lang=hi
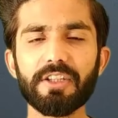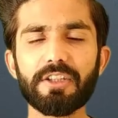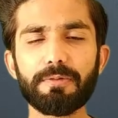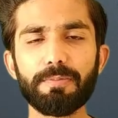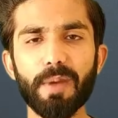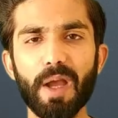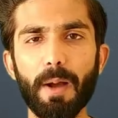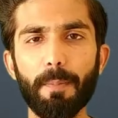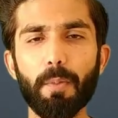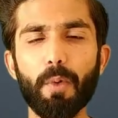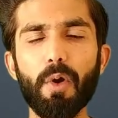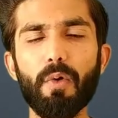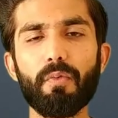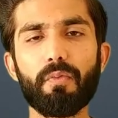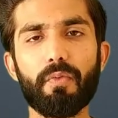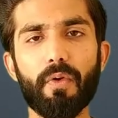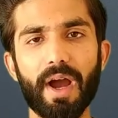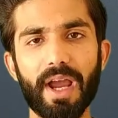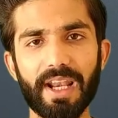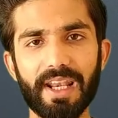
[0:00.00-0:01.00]
जिसमें आपको
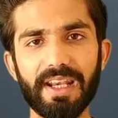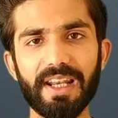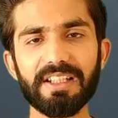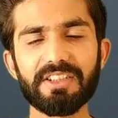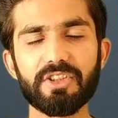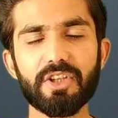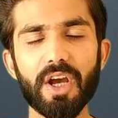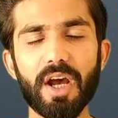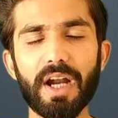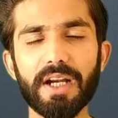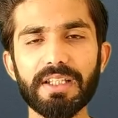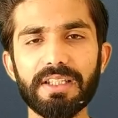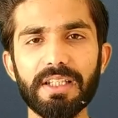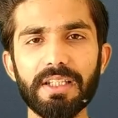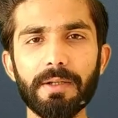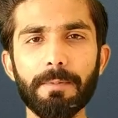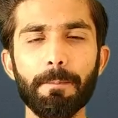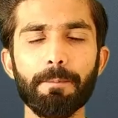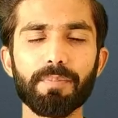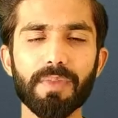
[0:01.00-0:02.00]
वायरलेस
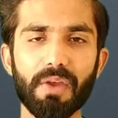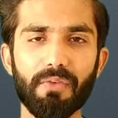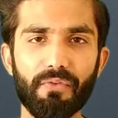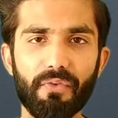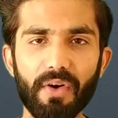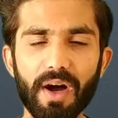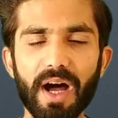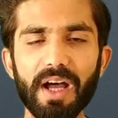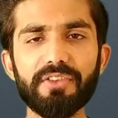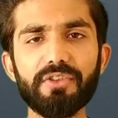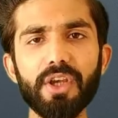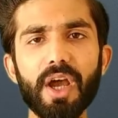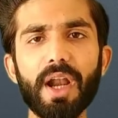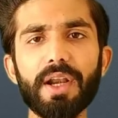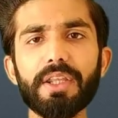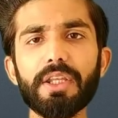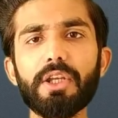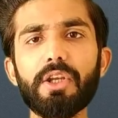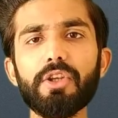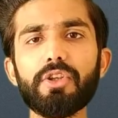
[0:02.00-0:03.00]
चार्जिंग फास्ट
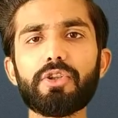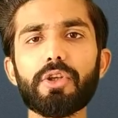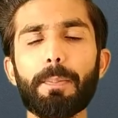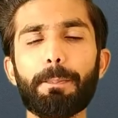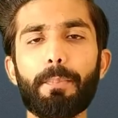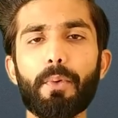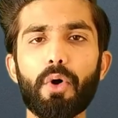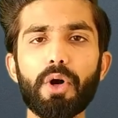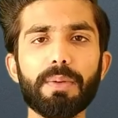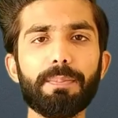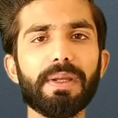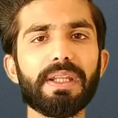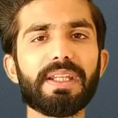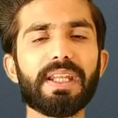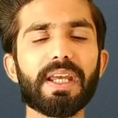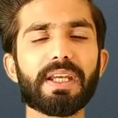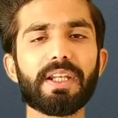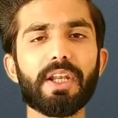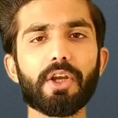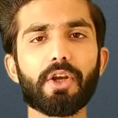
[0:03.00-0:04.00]
चार्जिंग की सपोर्ट भी
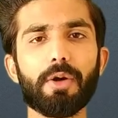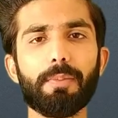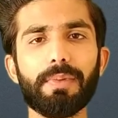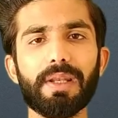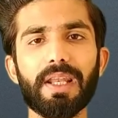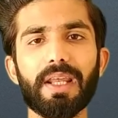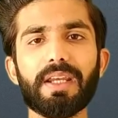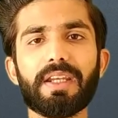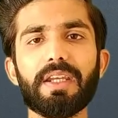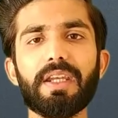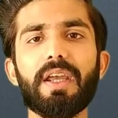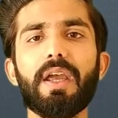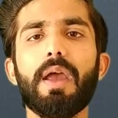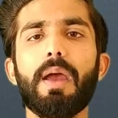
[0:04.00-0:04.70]
देखने को मिलेगी